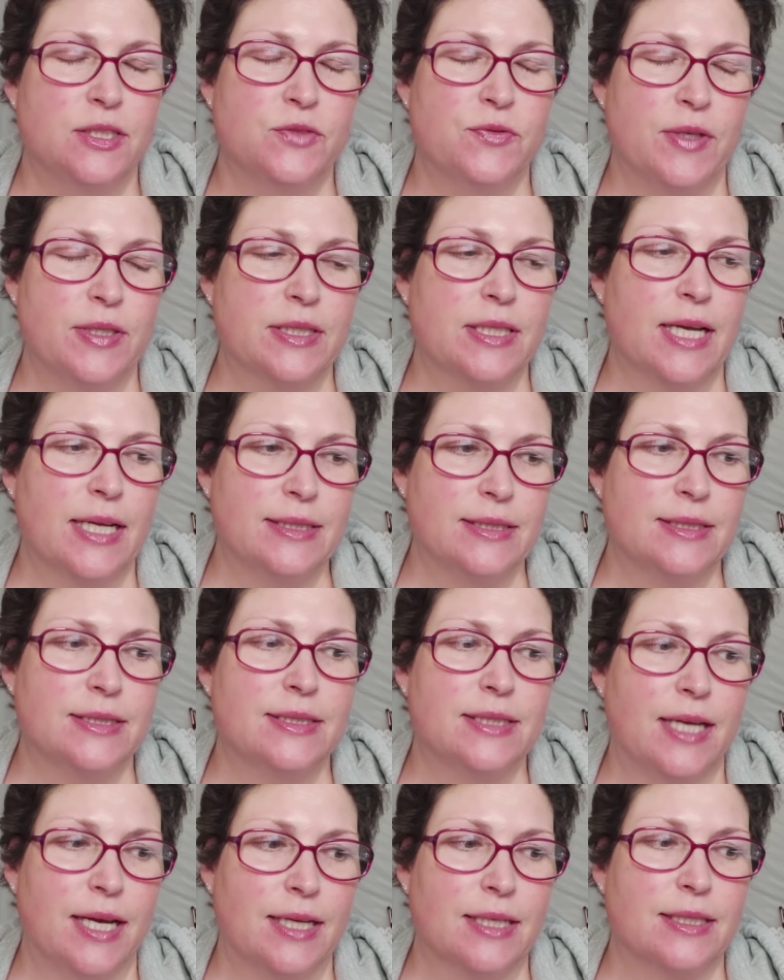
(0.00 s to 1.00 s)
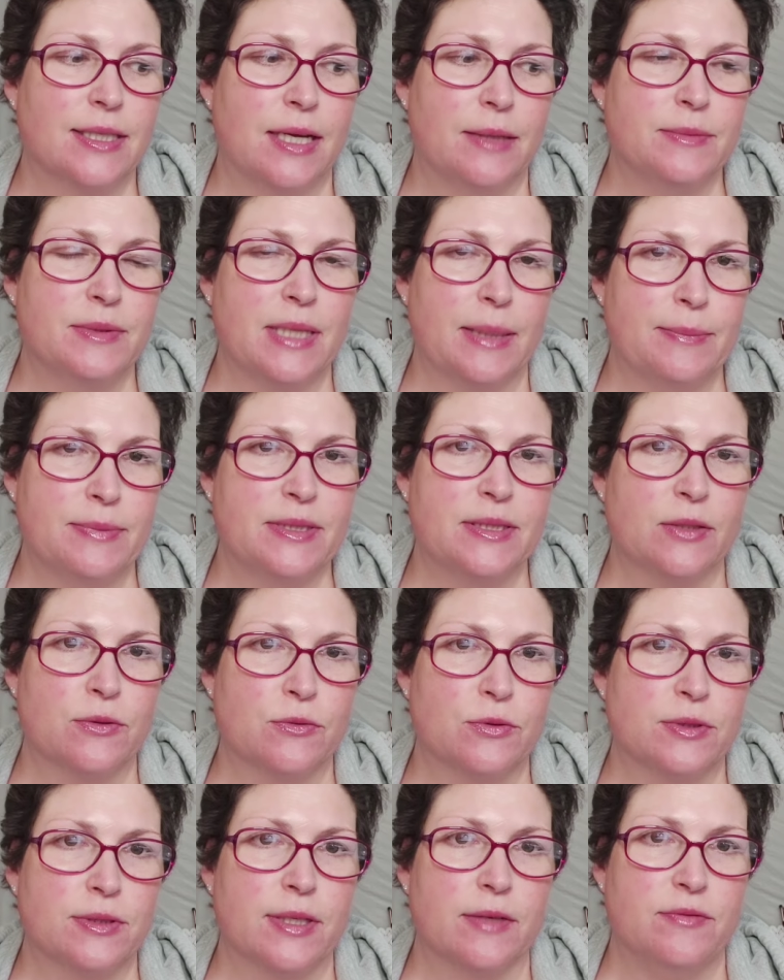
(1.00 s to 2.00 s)
Ich war den ganzen Tag am Samstag
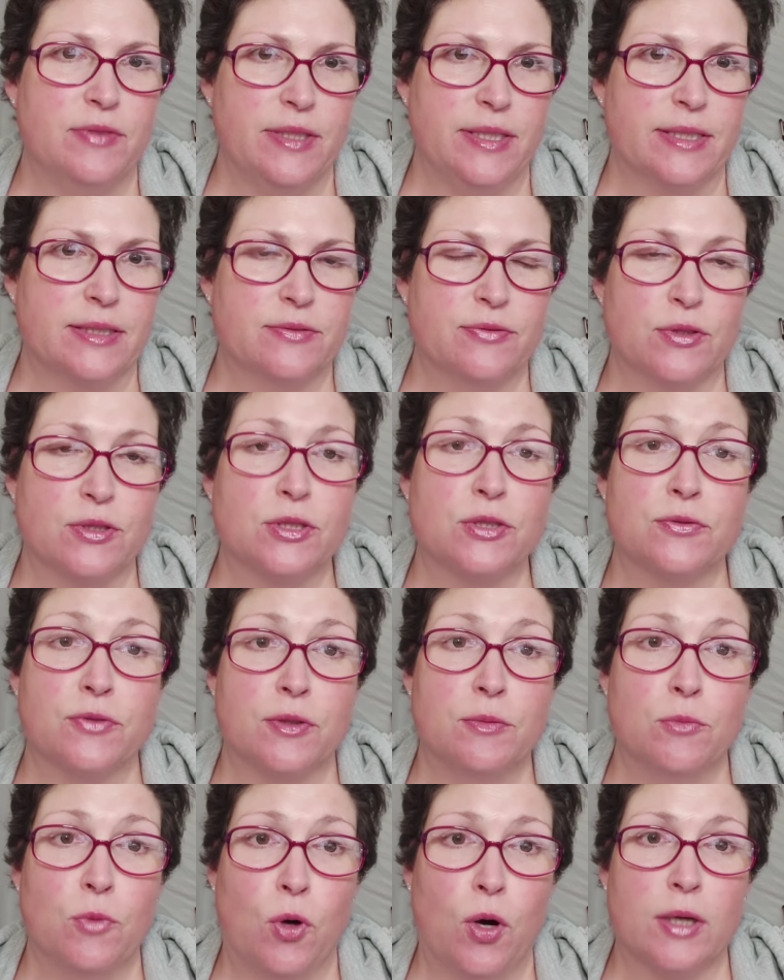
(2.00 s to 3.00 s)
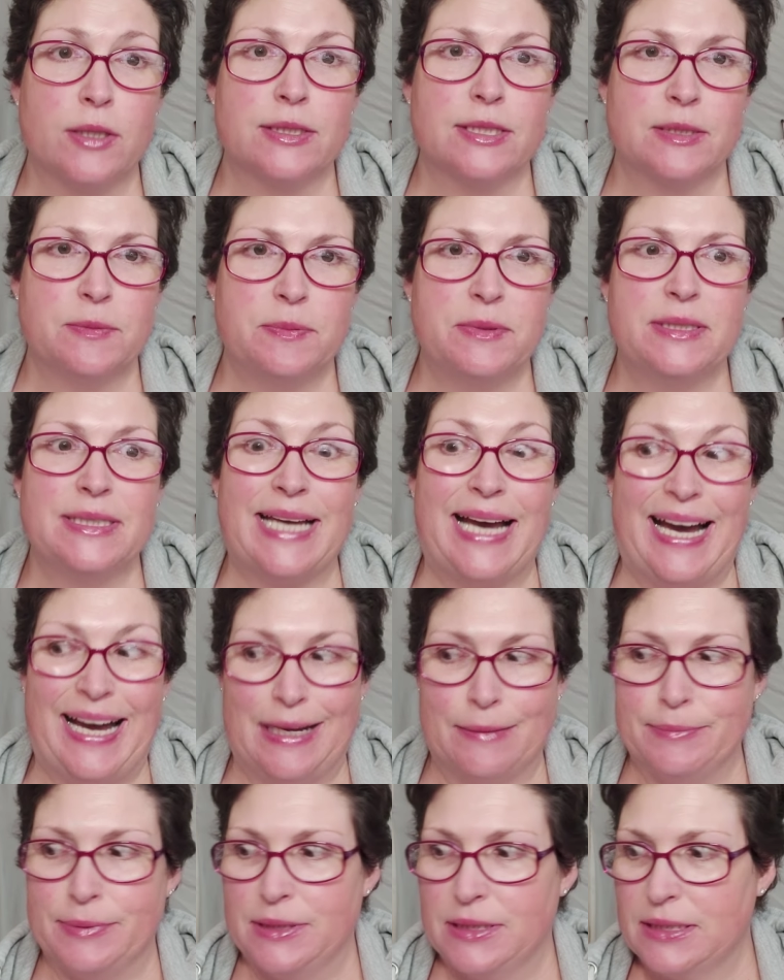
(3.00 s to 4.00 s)
unterwegs, wirklich von morgens bis
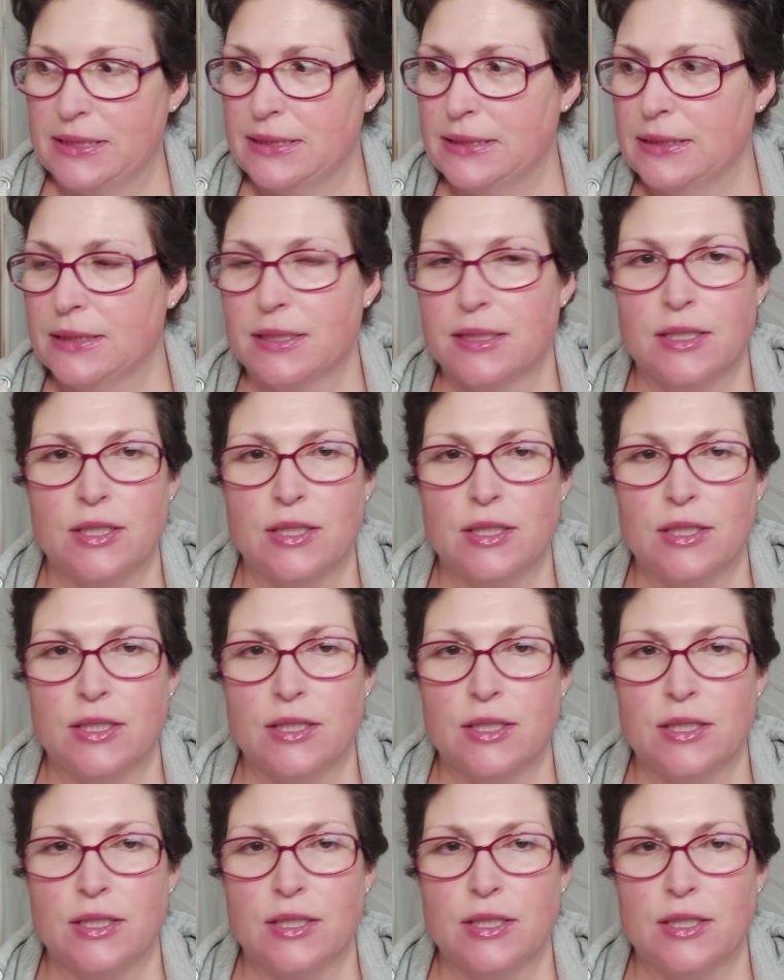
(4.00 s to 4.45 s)
abends.